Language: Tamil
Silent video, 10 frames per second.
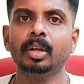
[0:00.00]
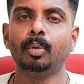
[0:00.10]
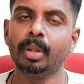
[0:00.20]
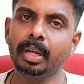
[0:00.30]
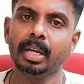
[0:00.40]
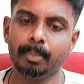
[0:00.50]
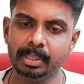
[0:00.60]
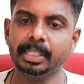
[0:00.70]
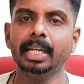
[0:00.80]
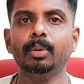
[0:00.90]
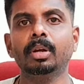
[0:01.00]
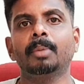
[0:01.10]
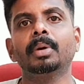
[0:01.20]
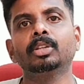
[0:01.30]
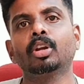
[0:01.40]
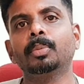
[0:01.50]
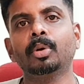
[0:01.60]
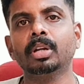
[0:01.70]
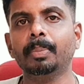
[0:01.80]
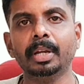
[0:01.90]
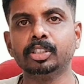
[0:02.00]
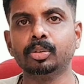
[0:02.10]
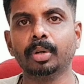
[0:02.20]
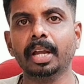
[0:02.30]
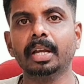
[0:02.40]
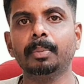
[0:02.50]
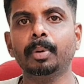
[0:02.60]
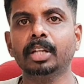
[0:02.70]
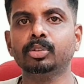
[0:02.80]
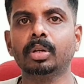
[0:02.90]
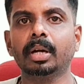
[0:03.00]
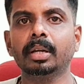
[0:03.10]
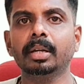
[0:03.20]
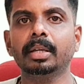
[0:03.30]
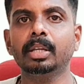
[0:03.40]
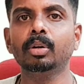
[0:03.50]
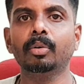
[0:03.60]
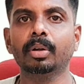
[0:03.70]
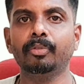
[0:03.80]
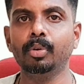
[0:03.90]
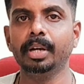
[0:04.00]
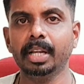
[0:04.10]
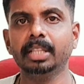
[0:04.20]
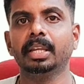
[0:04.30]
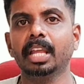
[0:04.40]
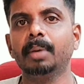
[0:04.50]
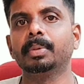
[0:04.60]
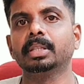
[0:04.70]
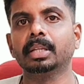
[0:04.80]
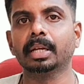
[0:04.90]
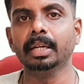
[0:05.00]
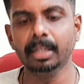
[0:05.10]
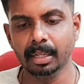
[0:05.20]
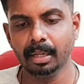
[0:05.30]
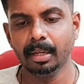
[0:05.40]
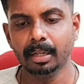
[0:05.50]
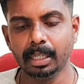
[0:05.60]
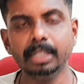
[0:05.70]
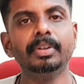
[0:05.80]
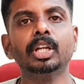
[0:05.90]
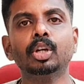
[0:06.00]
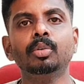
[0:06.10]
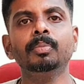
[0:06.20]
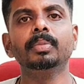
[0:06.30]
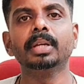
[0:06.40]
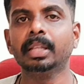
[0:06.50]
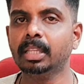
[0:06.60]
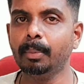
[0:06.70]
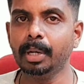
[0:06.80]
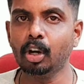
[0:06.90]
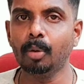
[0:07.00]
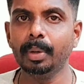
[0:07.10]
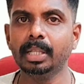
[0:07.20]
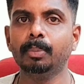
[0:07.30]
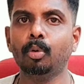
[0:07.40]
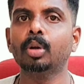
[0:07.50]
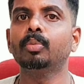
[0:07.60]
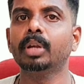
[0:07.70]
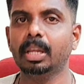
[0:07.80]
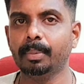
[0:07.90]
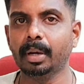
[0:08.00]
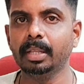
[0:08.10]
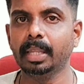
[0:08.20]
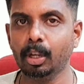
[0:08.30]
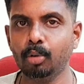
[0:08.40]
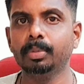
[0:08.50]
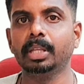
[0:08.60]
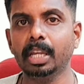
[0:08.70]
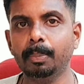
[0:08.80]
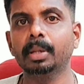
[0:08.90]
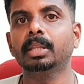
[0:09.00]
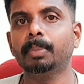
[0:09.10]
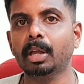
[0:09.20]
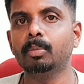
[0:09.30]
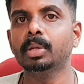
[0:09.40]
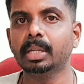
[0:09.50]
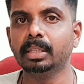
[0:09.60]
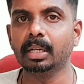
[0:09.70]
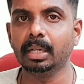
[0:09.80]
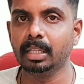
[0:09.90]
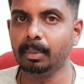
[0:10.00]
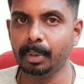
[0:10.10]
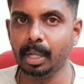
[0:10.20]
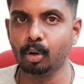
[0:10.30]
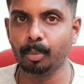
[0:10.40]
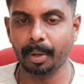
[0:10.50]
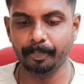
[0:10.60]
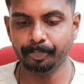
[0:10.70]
உடனே நம்ம சைடில் உள்ள நண்பர்கள் தொடர்பு கொண்டு பேசணும் கேட்குறப்ப என்ன சொல்கிறாங்கன்னா இன்னும் அவங்களுக்கு ஃபுல் டீட்டெயில் தெரியாமல் இருந்திருக்கு இது வரைக்கும் எந்த மீடியாவுமே இதை போடவும் இல்லை மக்கள் தெரியவும் தெரியப்படுத்தப்படாமலும் இருந்திருக்கு எந்த மீடியாவுக்குமே